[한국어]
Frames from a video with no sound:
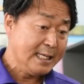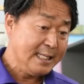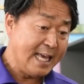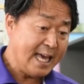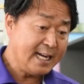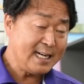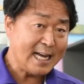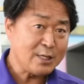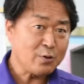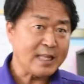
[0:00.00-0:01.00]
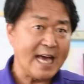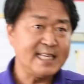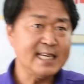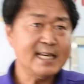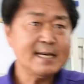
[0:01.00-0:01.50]
얘를 가지고
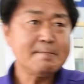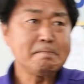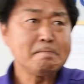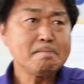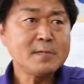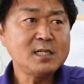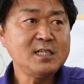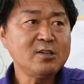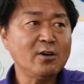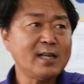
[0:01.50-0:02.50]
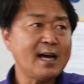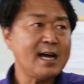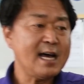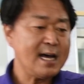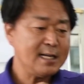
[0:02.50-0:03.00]
다시
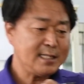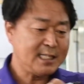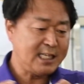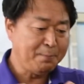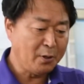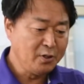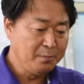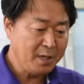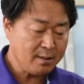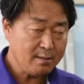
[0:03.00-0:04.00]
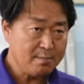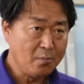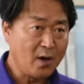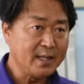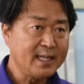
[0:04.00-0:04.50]
그러다가 집어넣으면
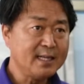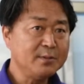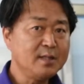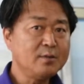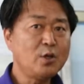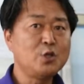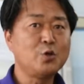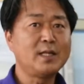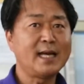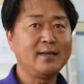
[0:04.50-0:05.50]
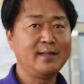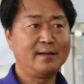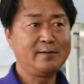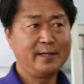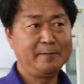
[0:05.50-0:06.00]
뭐가 되냐면 태초의 땅이
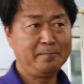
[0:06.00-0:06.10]
되는 거예요.